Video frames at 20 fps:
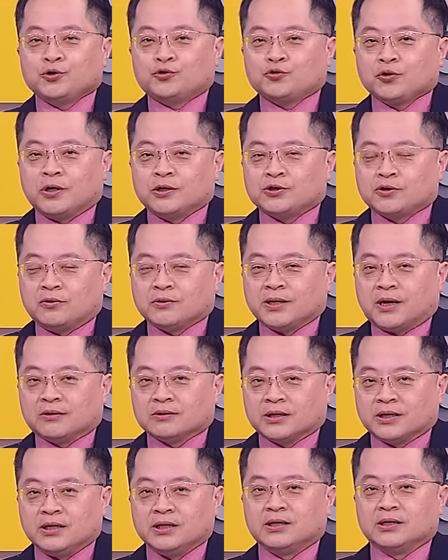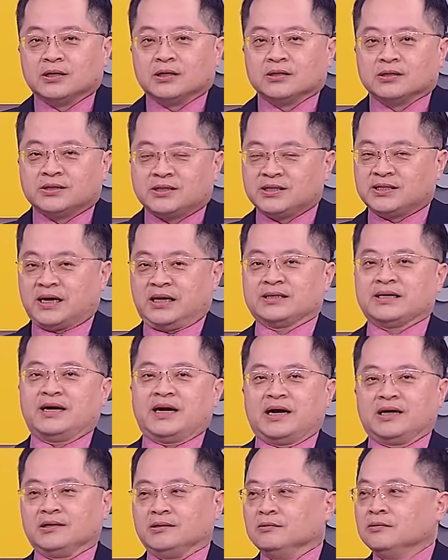最重要的一个市场在
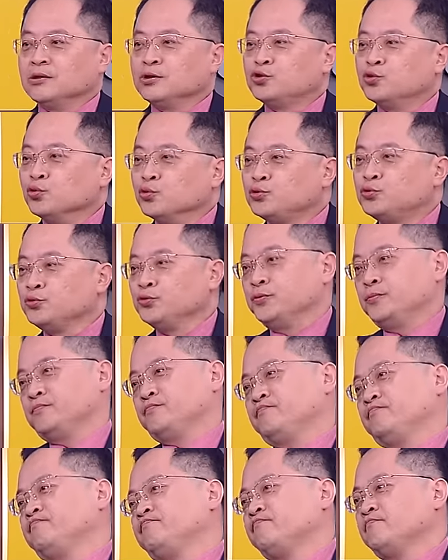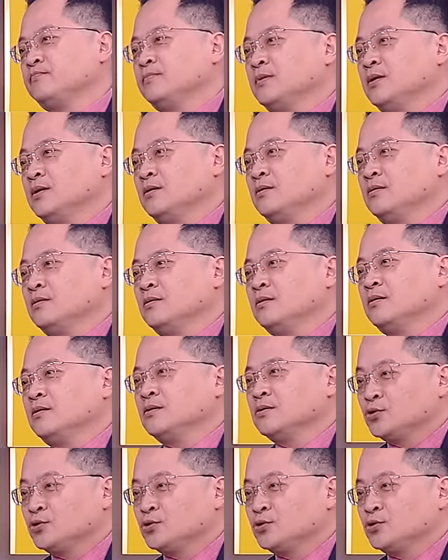哪里？厨具。 厨